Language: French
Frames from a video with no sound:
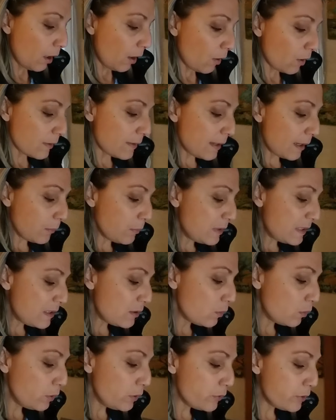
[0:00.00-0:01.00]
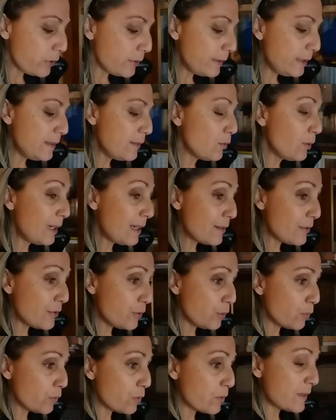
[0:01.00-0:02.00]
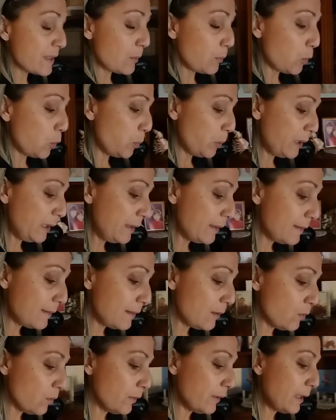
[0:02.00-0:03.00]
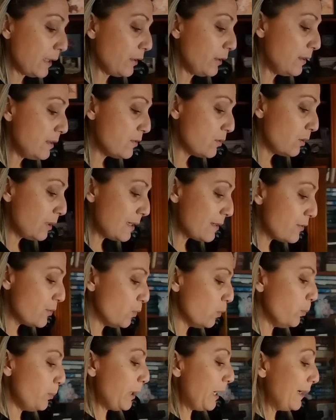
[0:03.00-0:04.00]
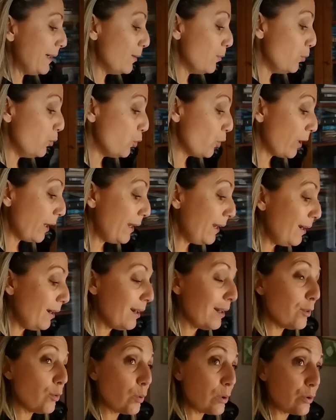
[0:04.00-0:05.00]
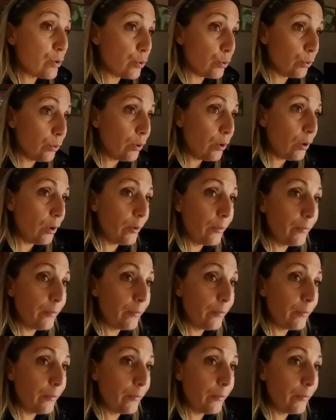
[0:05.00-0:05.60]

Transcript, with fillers: En termes d'isolation sur cette propriété, on a une isolation par les murs et la toiture.